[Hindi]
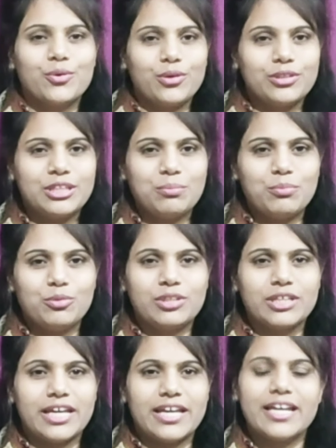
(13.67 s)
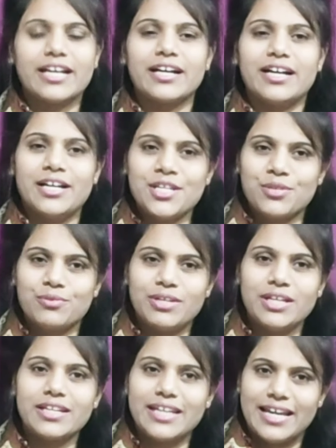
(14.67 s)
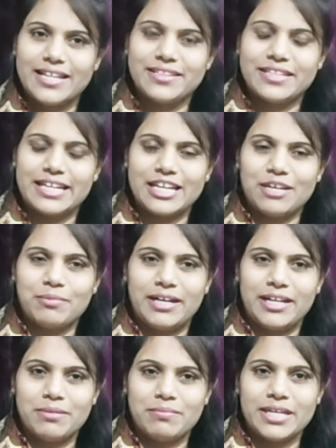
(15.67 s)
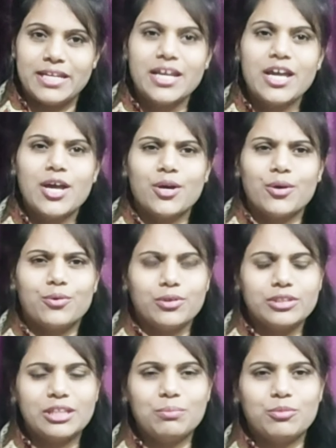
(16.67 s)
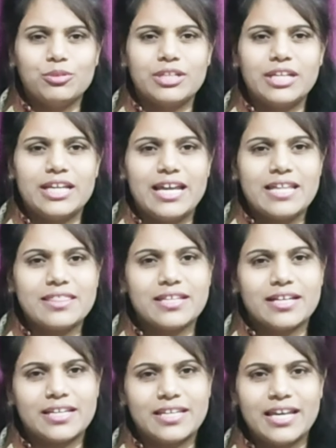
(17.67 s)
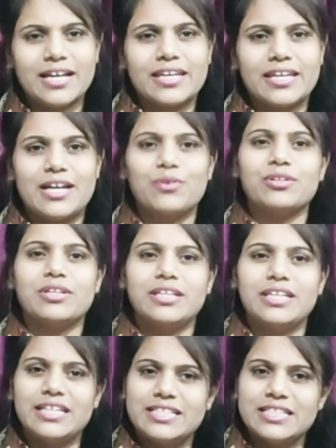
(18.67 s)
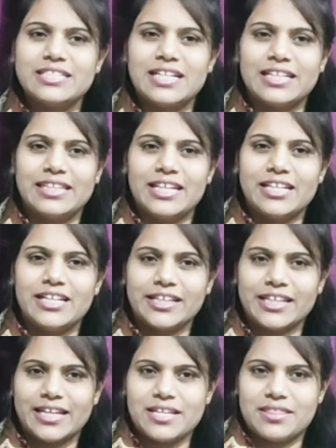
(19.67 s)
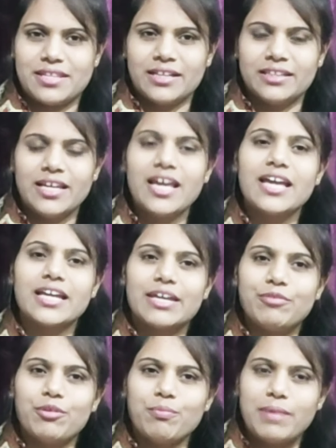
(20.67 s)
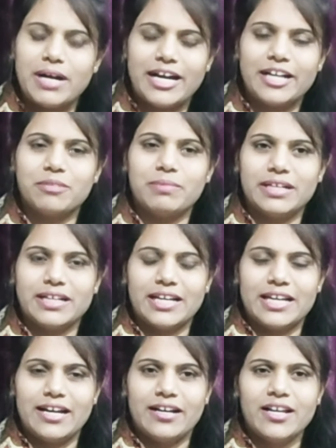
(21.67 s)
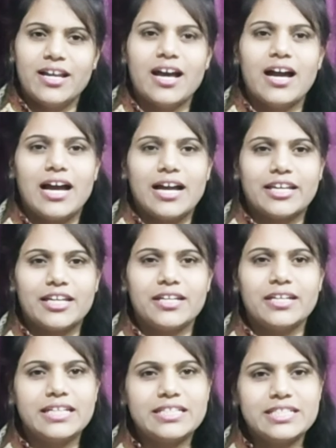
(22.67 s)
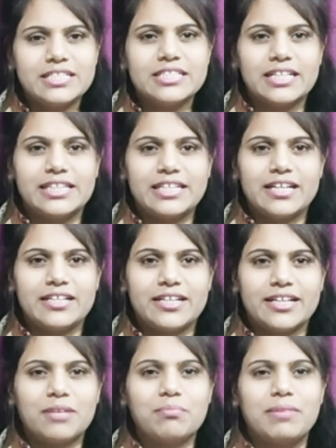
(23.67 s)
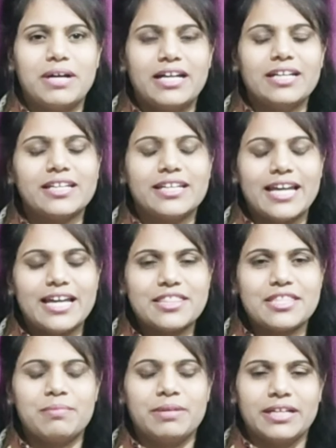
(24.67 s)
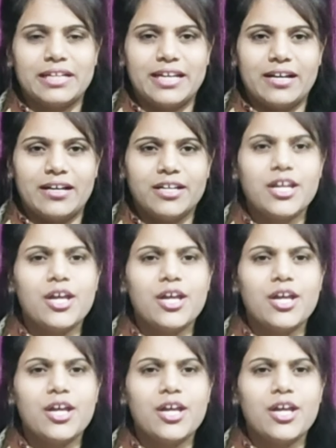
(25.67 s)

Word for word: गौतम बुद्ध के एक अनसुने रहस्य के बारे में गौतम बुद्ध ने ऐसा क्या किया उस नीची जाति के लड़के के साथ कि वो महान बन गया आखिर नीची जाति का लड़का महान कैसे बन गया